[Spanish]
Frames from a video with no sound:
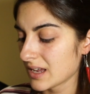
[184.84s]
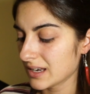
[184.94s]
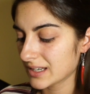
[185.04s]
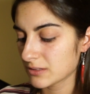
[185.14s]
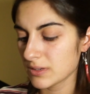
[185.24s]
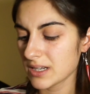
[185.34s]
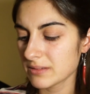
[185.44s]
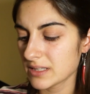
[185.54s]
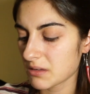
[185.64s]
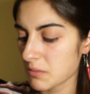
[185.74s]
Las únicas
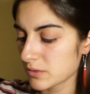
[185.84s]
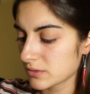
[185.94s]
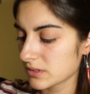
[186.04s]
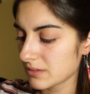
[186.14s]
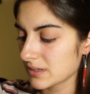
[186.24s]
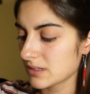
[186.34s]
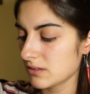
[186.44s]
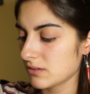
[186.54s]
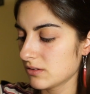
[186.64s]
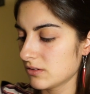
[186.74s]
veces que me he puesto este
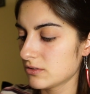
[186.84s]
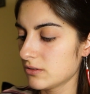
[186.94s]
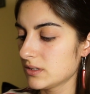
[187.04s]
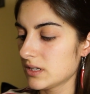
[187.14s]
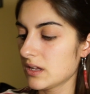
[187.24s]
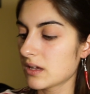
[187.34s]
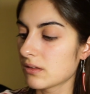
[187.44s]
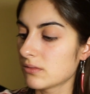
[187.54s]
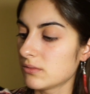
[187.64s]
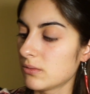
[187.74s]
vestido no os lo he
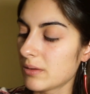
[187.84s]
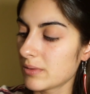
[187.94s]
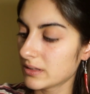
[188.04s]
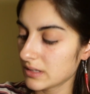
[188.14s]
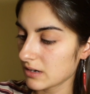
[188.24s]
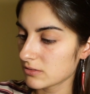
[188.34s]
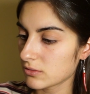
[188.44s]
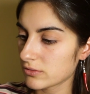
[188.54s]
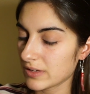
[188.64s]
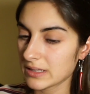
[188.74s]
enseñado. Una porque tenía los
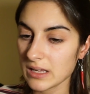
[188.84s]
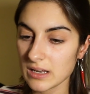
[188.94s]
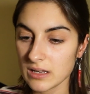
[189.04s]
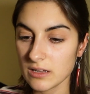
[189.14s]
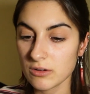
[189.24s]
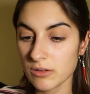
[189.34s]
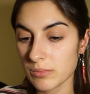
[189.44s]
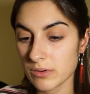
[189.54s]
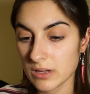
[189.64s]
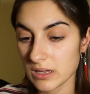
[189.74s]
ojos fatal y hoy
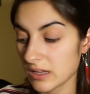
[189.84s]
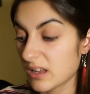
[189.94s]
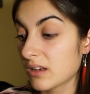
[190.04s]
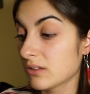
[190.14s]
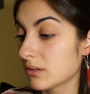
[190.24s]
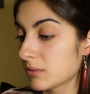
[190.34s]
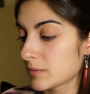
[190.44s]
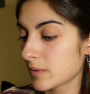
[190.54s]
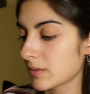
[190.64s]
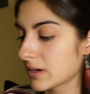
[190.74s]
porque no tengo
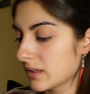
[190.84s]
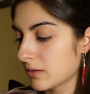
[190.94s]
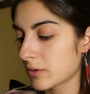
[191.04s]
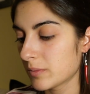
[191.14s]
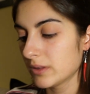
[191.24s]
espejo aquí de cuerpo